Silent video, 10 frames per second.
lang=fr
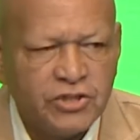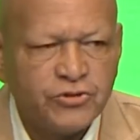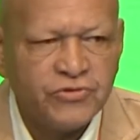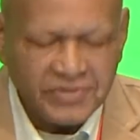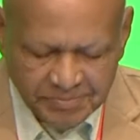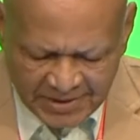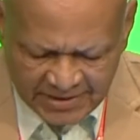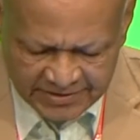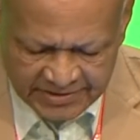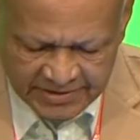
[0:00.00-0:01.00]
Je fais
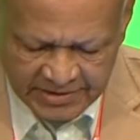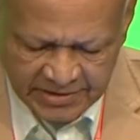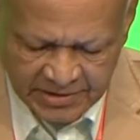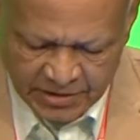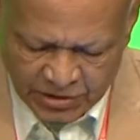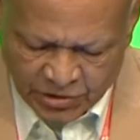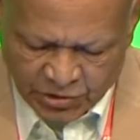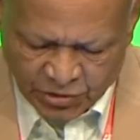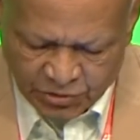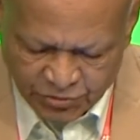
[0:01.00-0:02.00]
partie
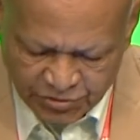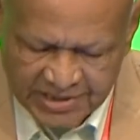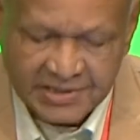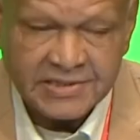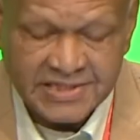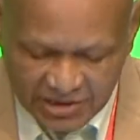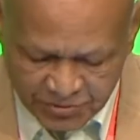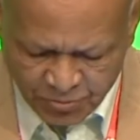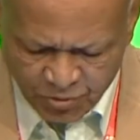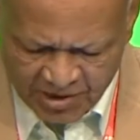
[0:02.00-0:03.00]
de cette
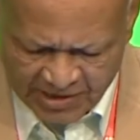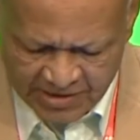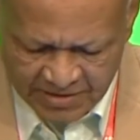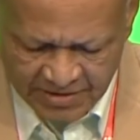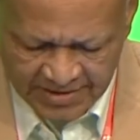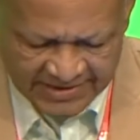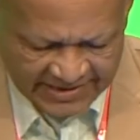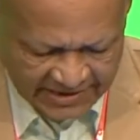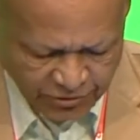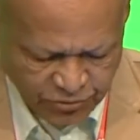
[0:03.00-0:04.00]
diaspora
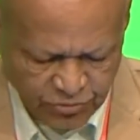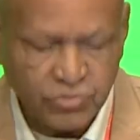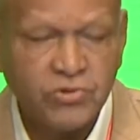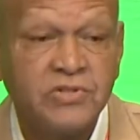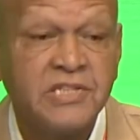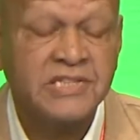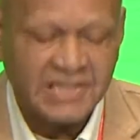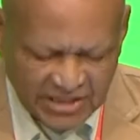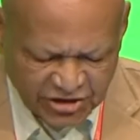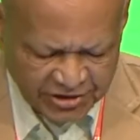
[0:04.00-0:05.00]
issue des
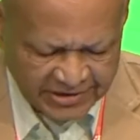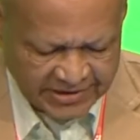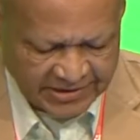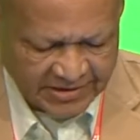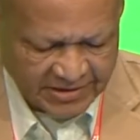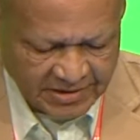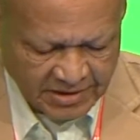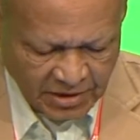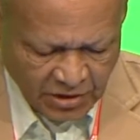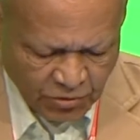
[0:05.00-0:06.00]
tragédies
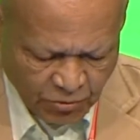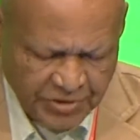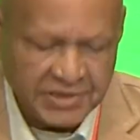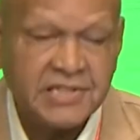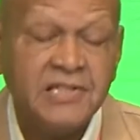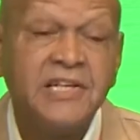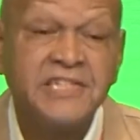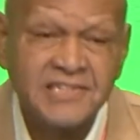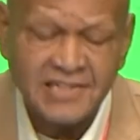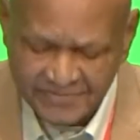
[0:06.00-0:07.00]
qu'ont été
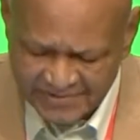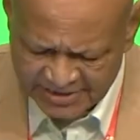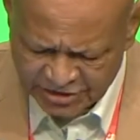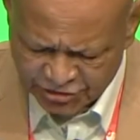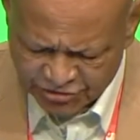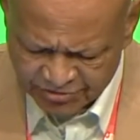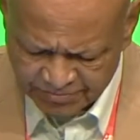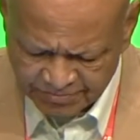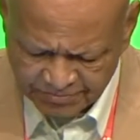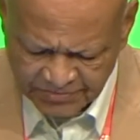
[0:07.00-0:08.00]
l'esclavage
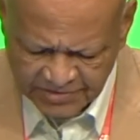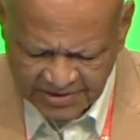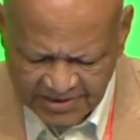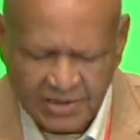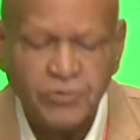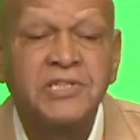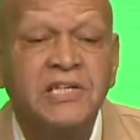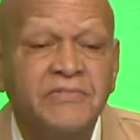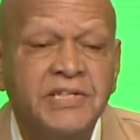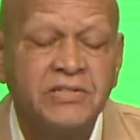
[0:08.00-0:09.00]
et le
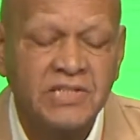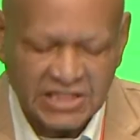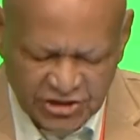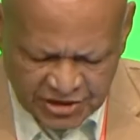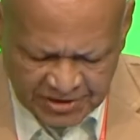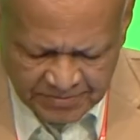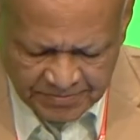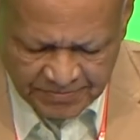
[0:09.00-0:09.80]
travail engagé